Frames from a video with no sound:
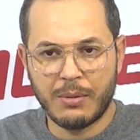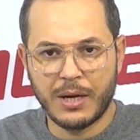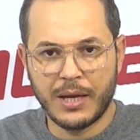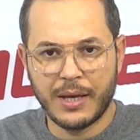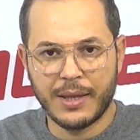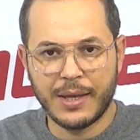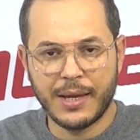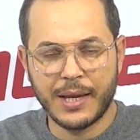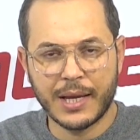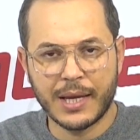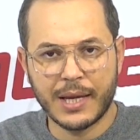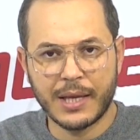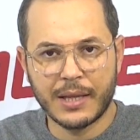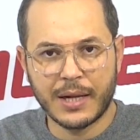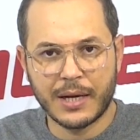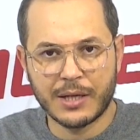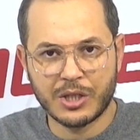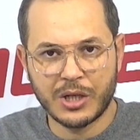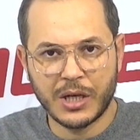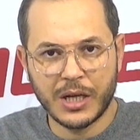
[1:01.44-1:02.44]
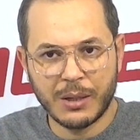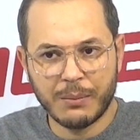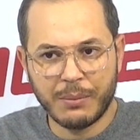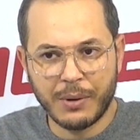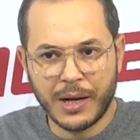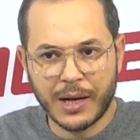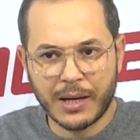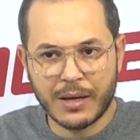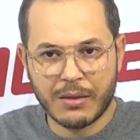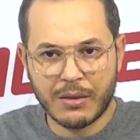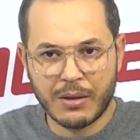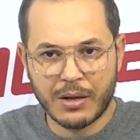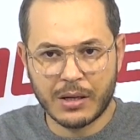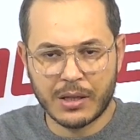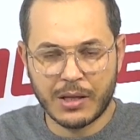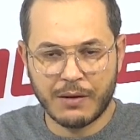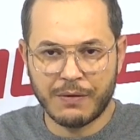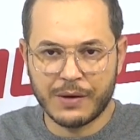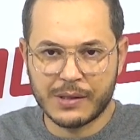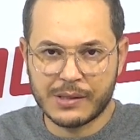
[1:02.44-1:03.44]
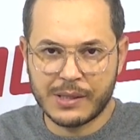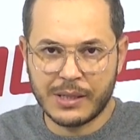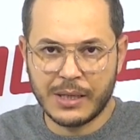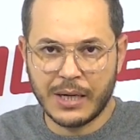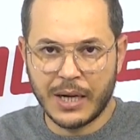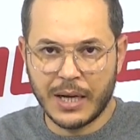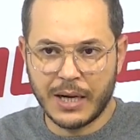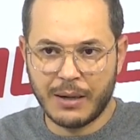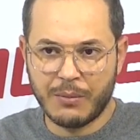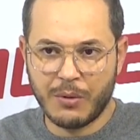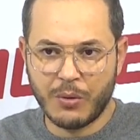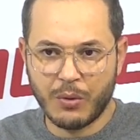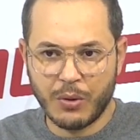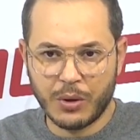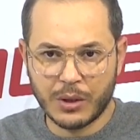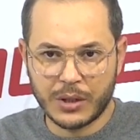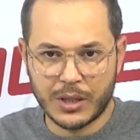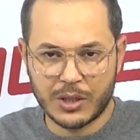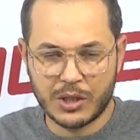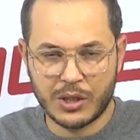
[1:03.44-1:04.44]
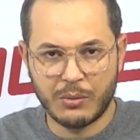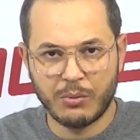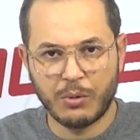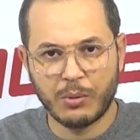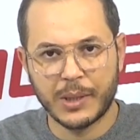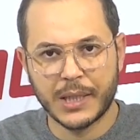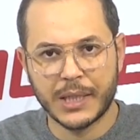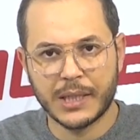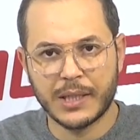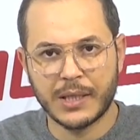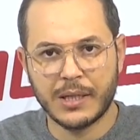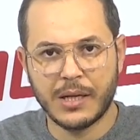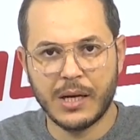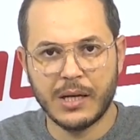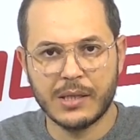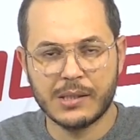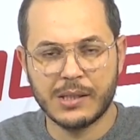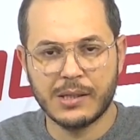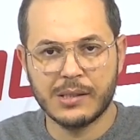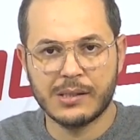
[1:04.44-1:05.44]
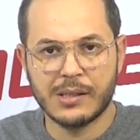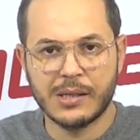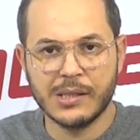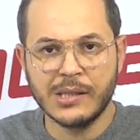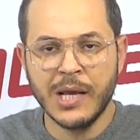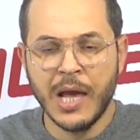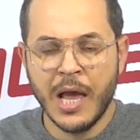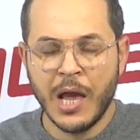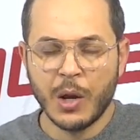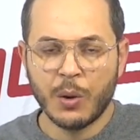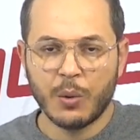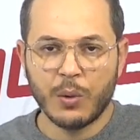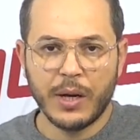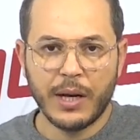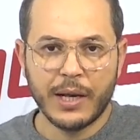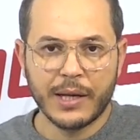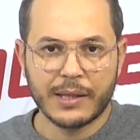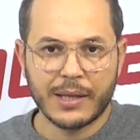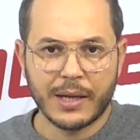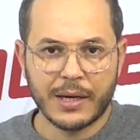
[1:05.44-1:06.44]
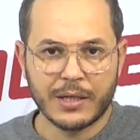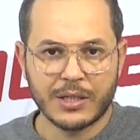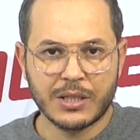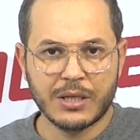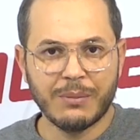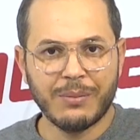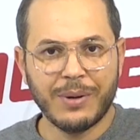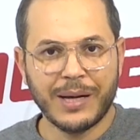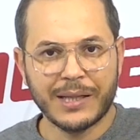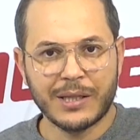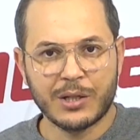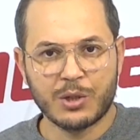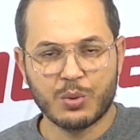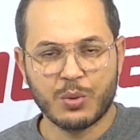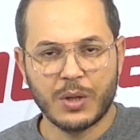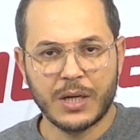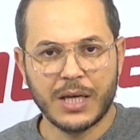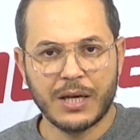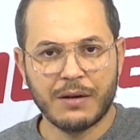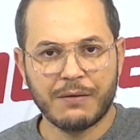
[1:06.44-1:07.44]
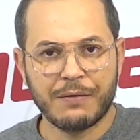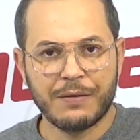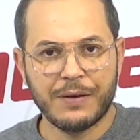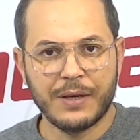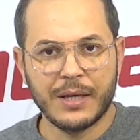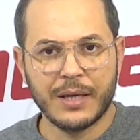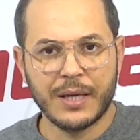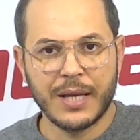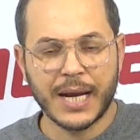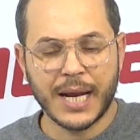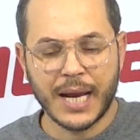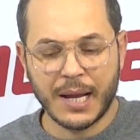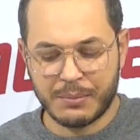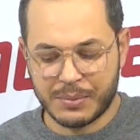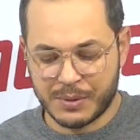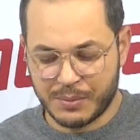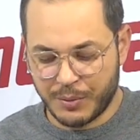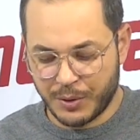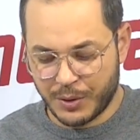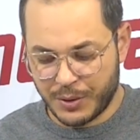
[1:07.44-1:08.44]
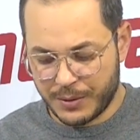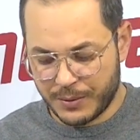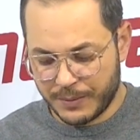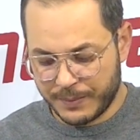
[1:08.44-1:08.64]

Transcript: هذه اكيد راجعين باكثر تفاصيل على موضوع تاجيل مباراه السياسات والترجي بعد شوية في ريكاب سبور